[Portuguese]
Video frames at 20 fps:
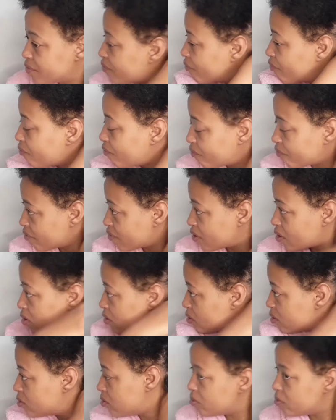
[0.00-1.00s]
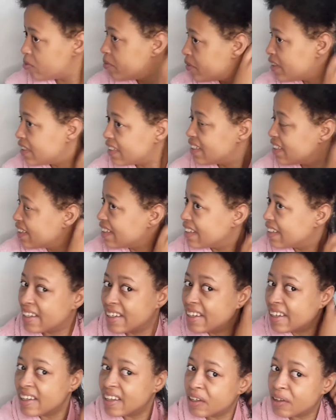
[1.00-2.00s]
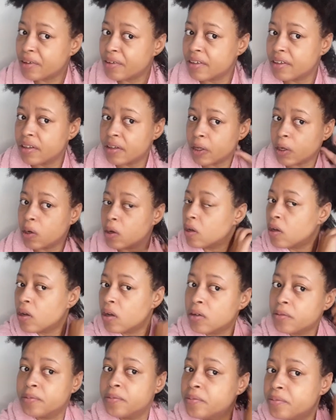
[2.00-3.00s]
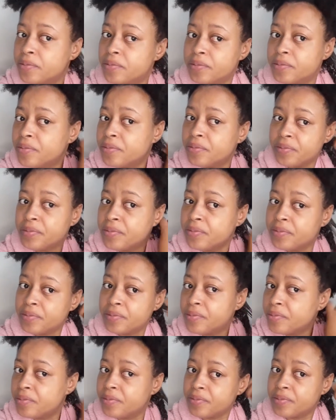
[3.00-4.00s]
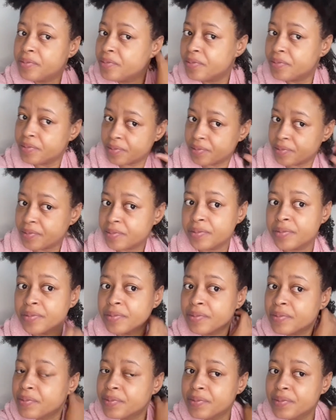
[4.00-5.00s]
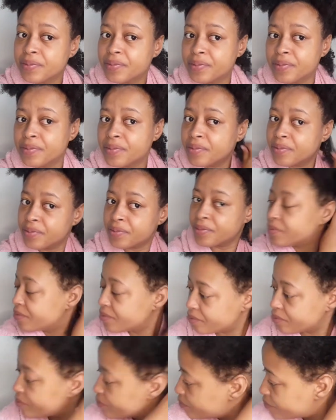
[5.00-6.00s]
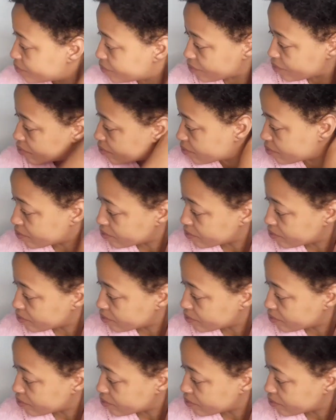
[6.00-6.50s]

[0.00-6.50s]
Passa esse vou fazendo tipo uma fitagem. Olha só como é que o cabelo já dá uma definidinha legal, tá?